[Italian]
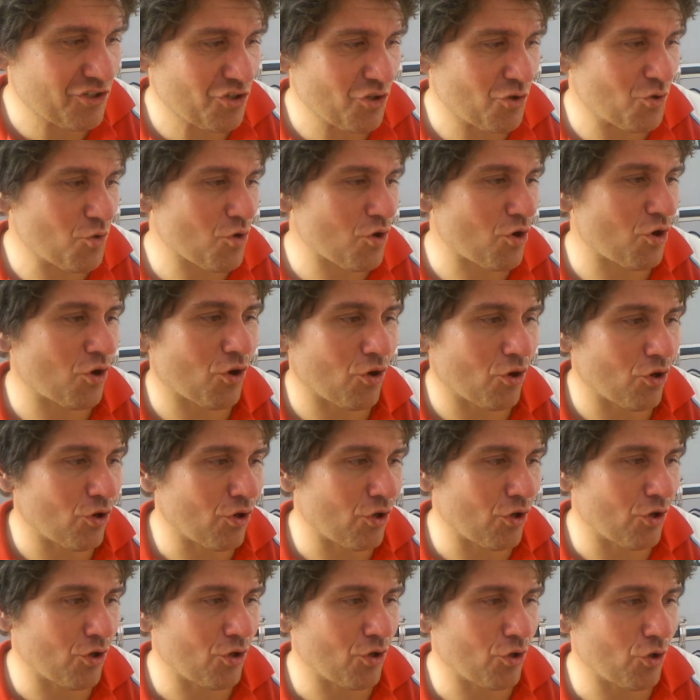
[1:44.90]
sicuro
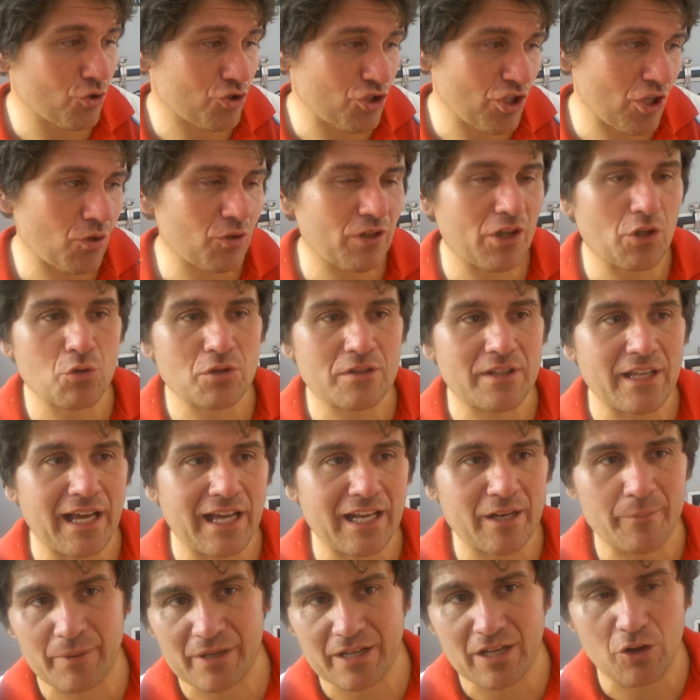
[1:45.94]
lo, lo cerco di
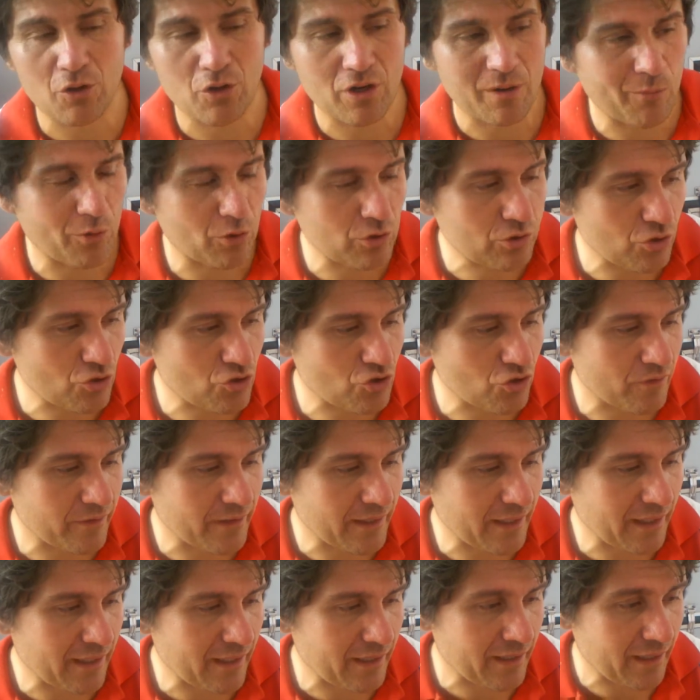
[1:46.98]
aiutare perché è ancora molto
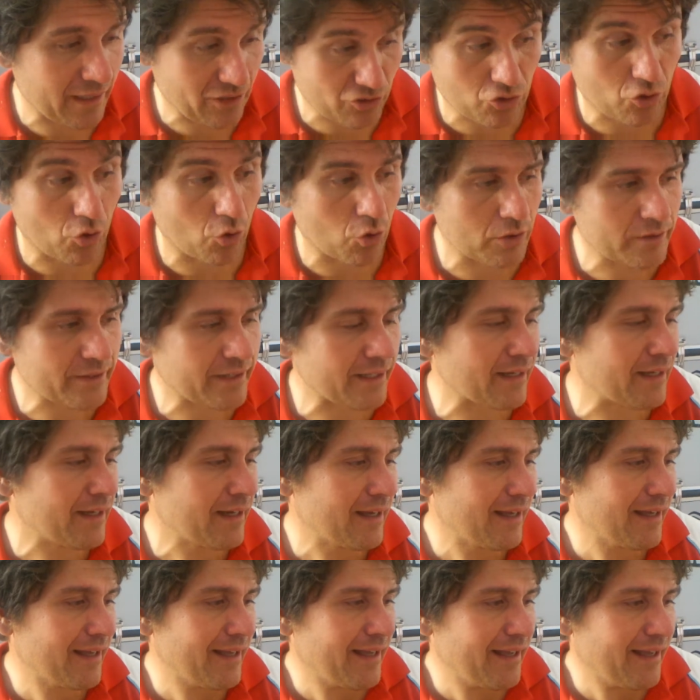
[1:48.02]
giovane, ascolta
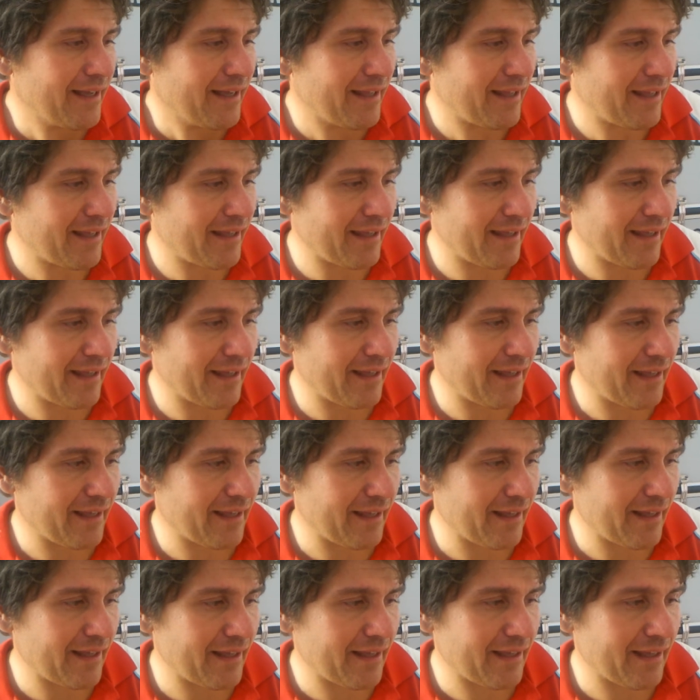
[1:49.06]

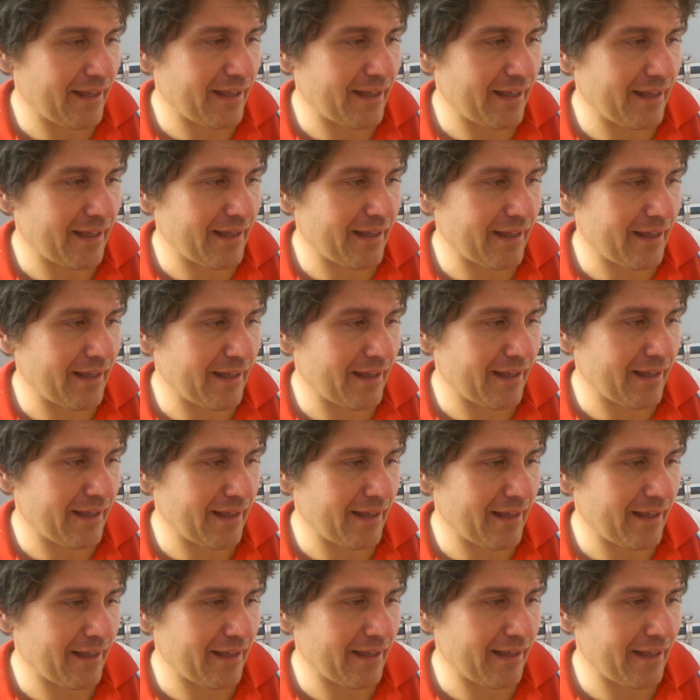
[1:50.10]

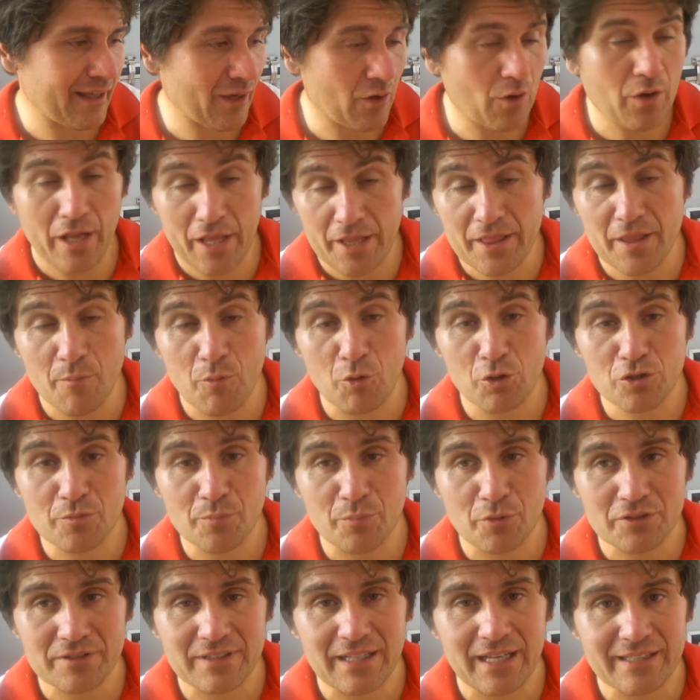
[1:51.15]
eh, ed è molto
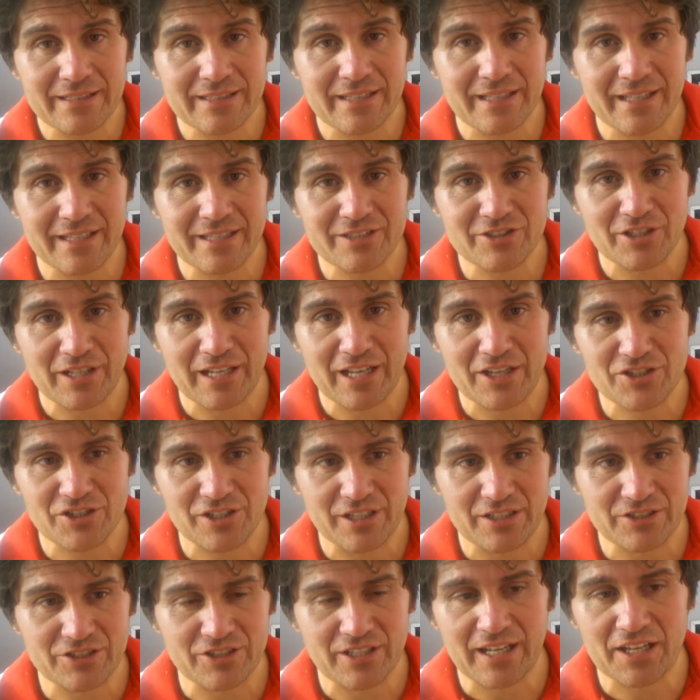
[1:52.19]
importante che si
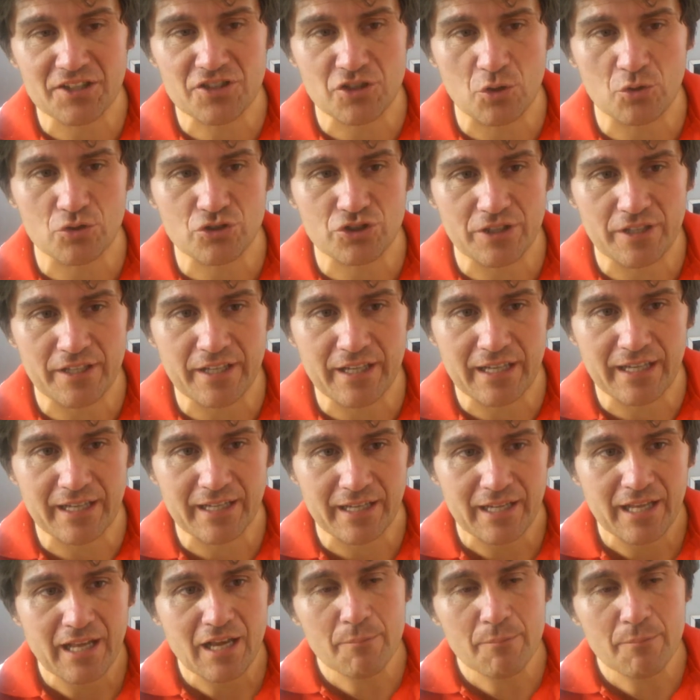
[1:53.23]
lascia, si lascia consigliare,